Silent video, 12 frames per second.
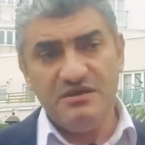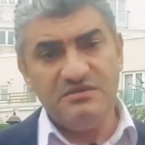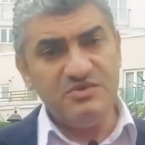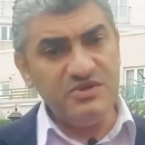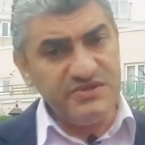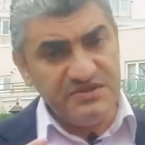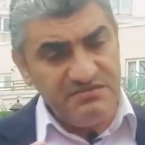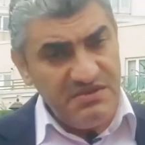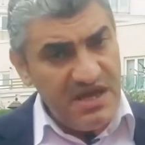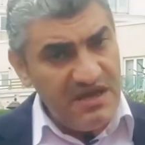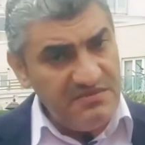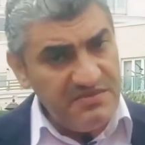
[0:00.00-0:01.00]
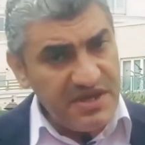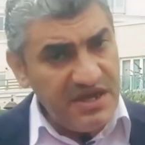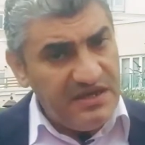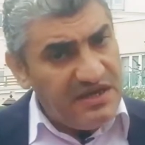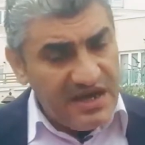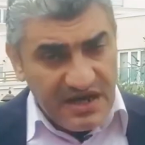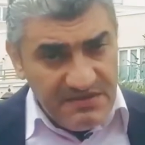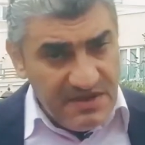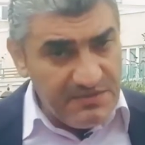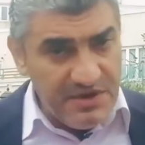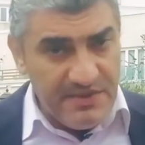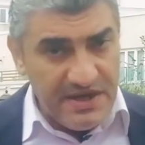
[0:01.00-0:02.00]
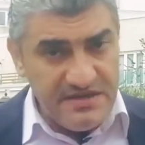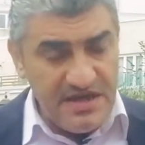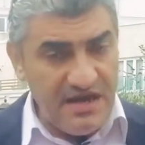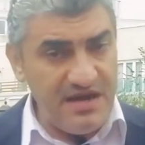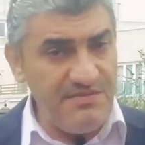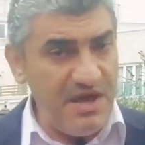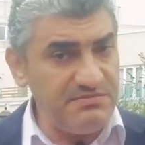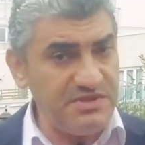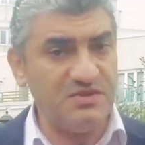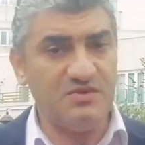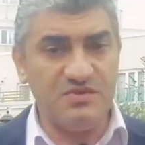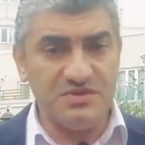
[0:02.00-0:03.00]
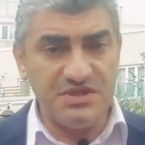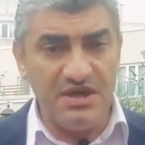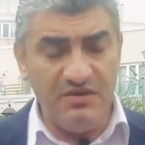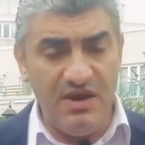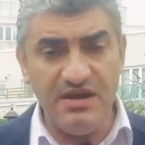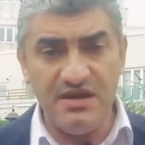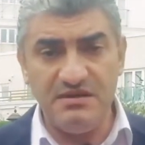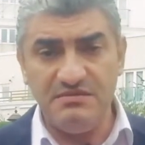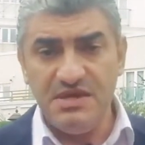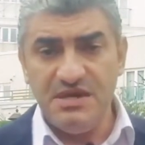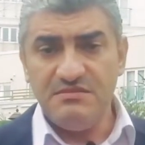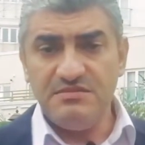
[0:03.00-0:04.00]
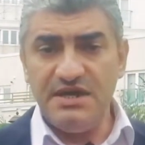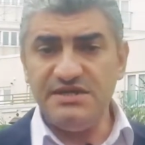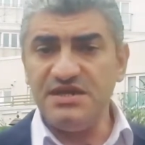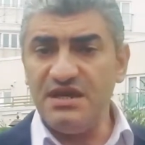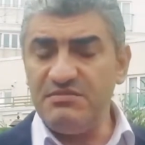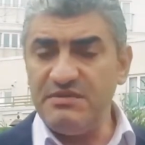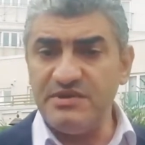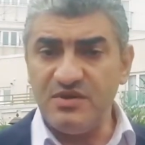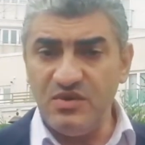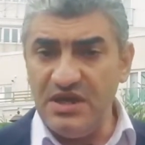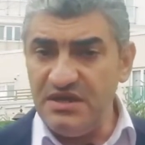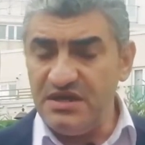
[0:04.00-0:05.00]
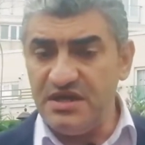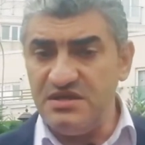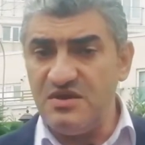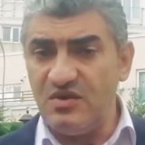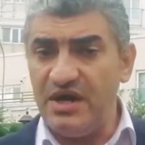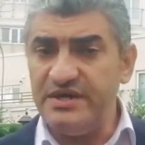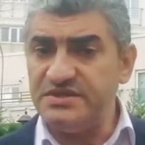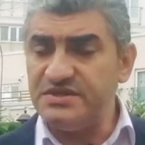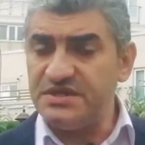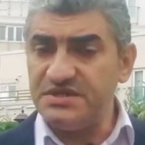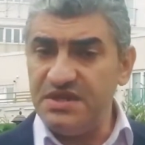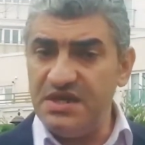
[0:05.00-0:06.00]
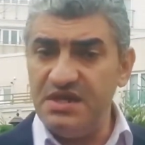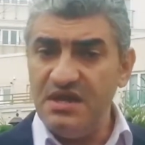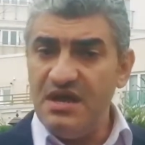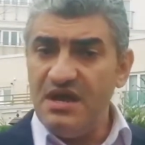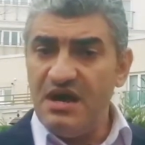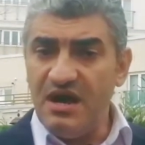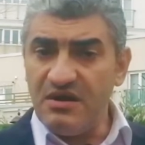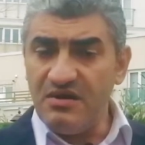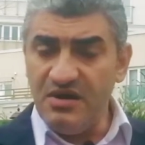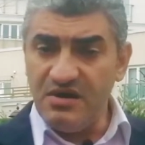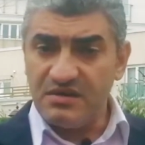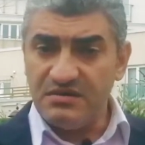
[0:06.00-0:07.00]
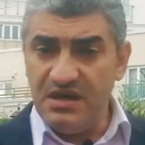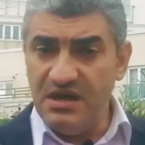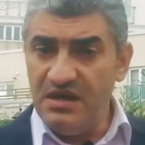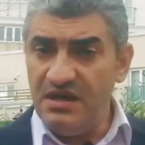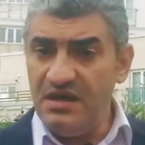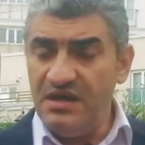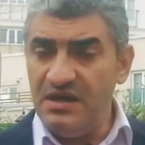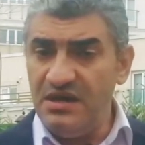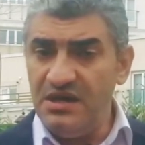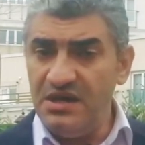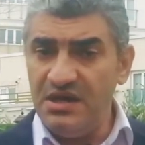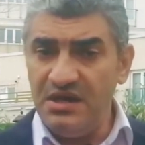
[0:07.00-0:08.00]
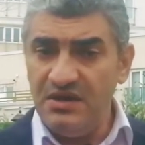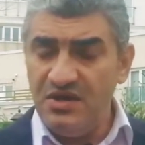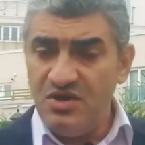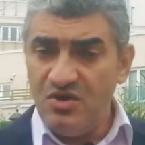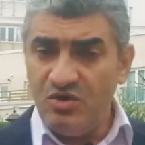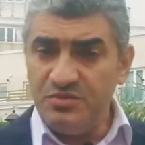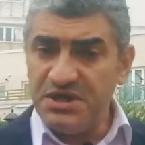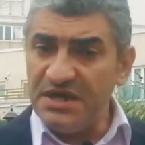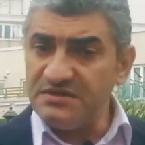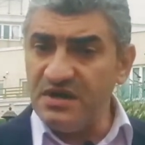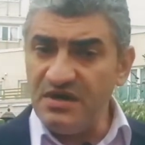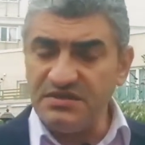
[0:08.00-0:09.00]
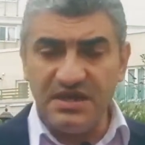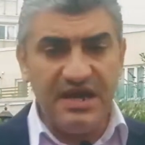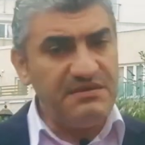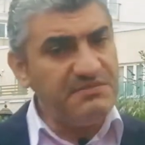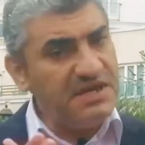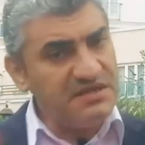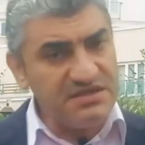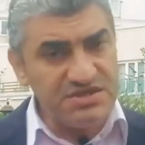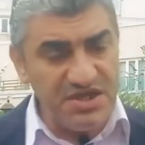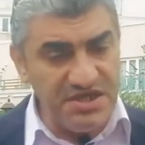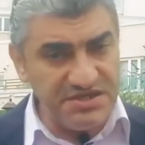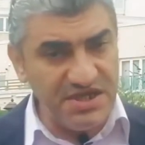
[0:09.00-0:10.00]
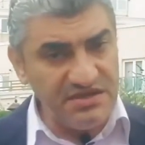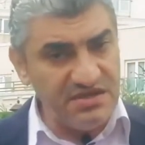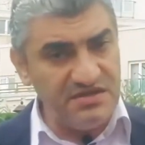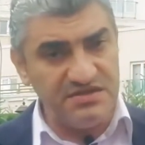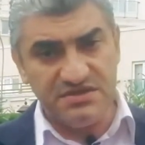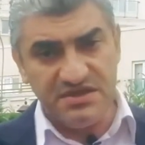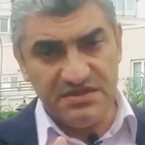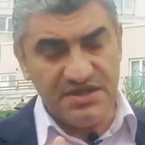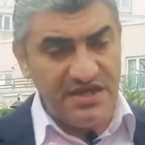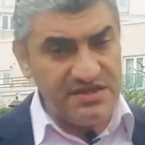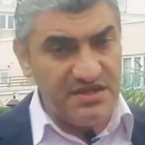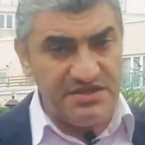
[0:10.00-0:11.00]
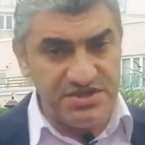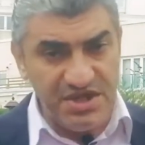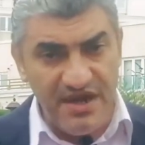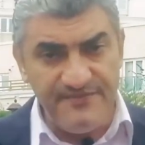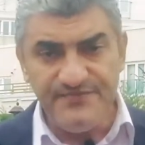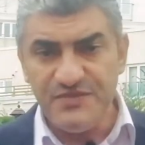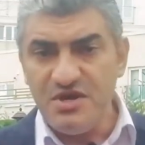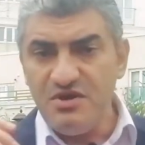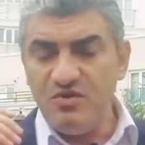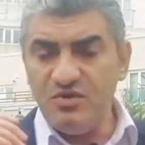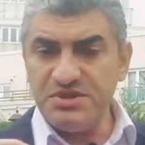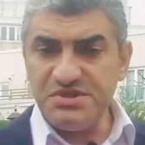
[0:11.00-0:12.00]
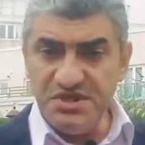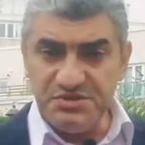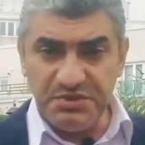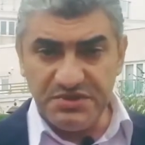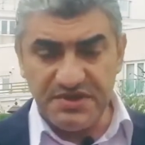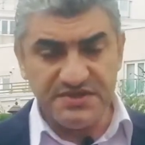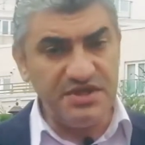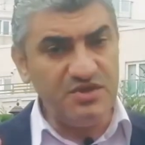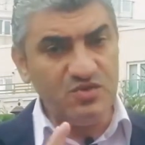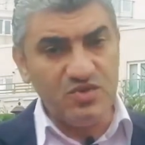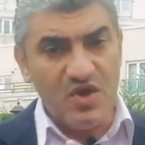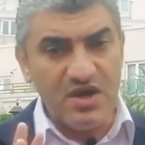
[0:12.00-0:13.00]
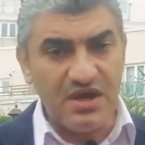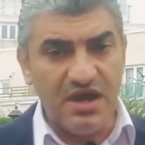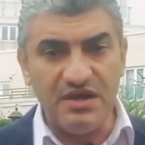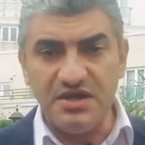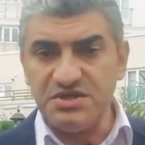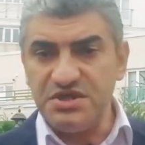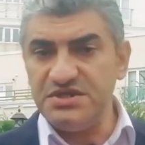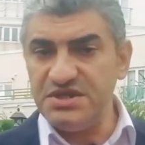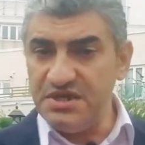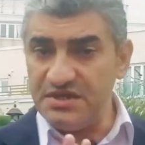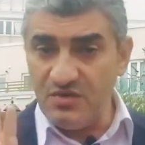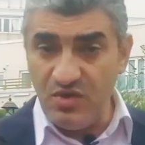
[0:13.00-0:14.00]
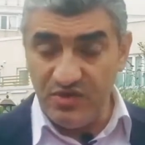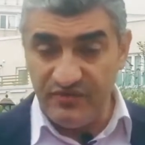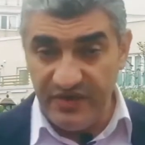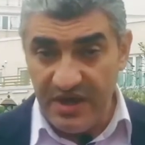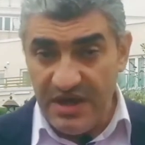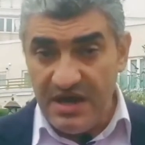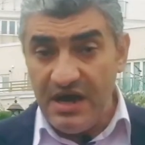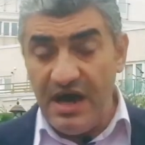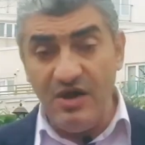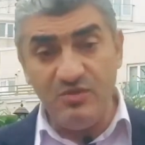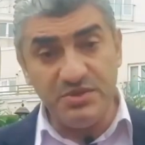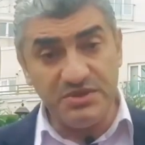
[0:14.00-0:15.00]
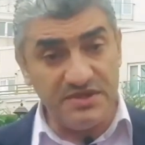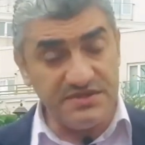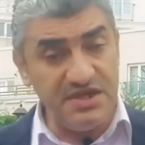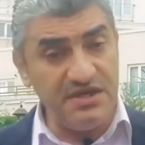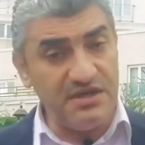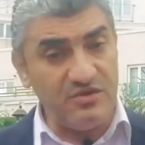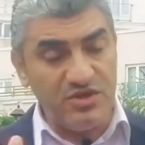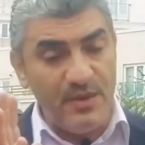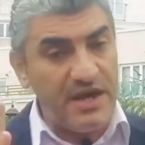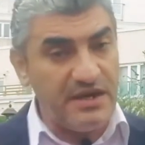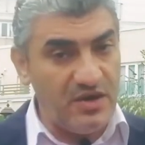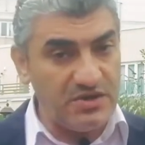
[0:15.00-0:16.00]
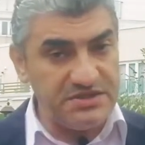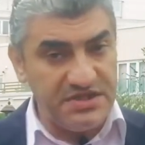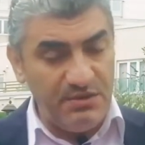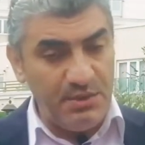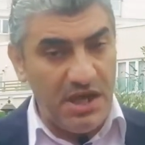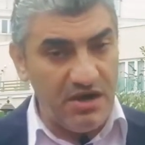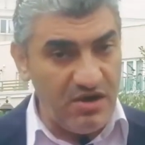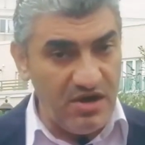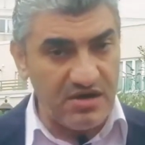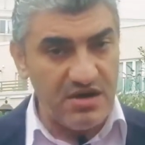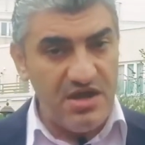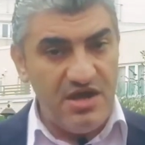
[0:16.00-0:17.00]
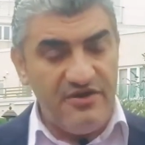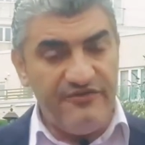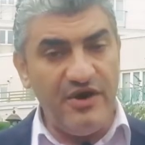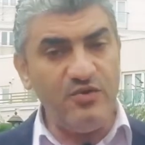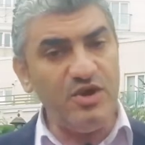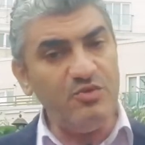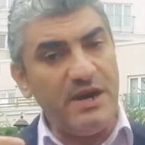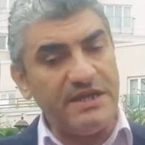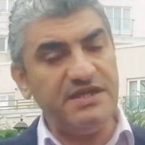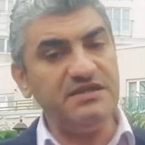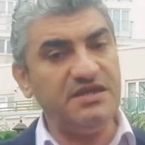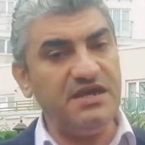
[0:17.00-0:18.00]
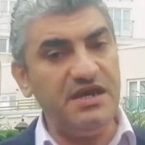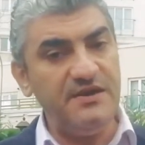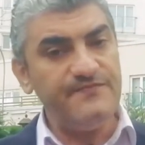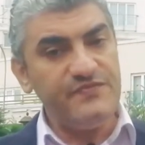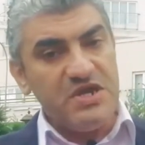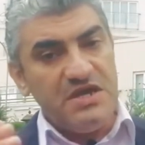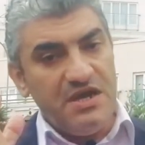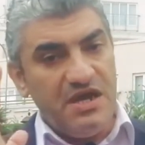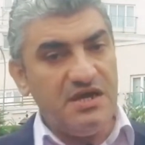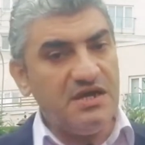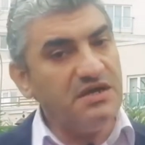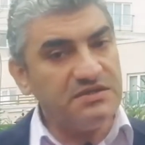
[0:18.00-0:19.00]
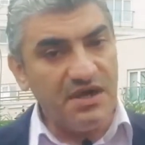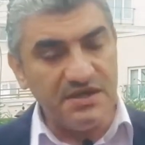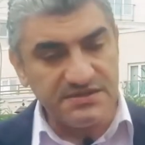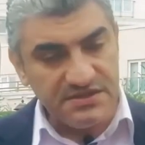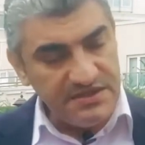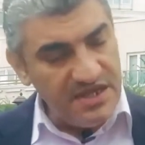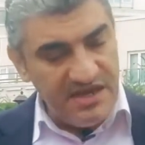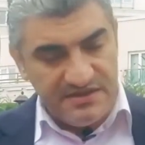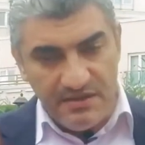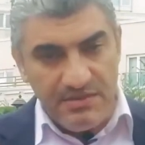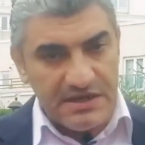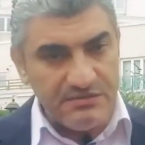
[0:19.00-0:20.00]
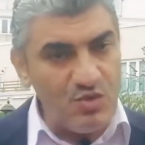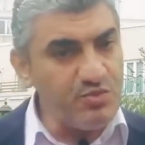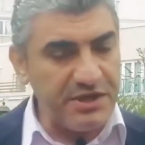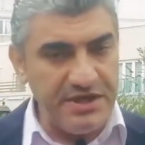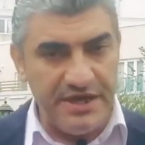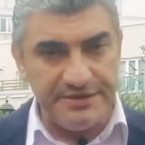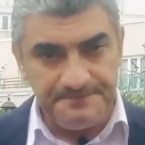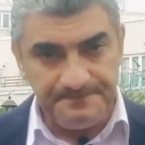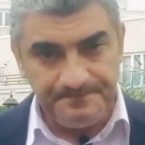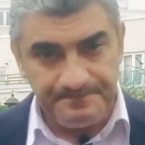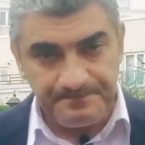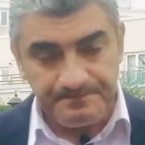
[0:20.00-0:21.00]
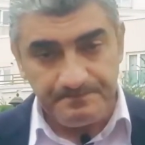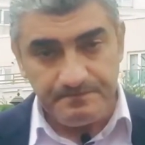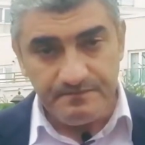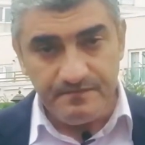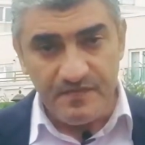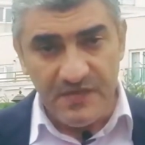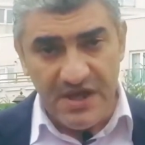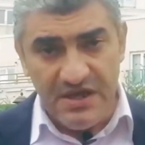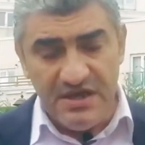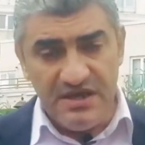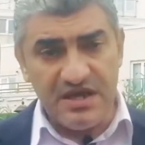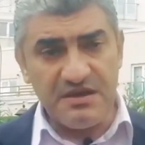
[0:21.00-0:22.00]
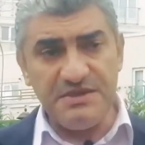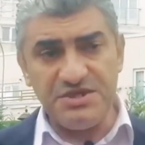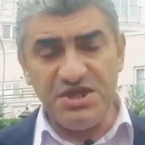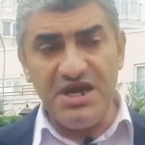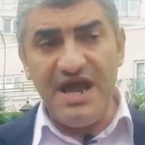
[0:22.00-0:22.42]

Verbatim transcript: بص خليني اكلمك بالبلدي انا محمد القرشي لو انا معيش الا مبلغ قليل جدا وعايز اشتري عقار آه ومش عايز اخاطر لا ما تشتريش تحت تحت الانشاء وما تشتريش بالتقسيط وتوكل على الله اشتري شقتك واقعد فيها او بالتقسيط لو طبعا لو هتشتري من عقار فوري وبعدين ايه آه تقسط ده طبعا ممكن يعني لكن ما اشتري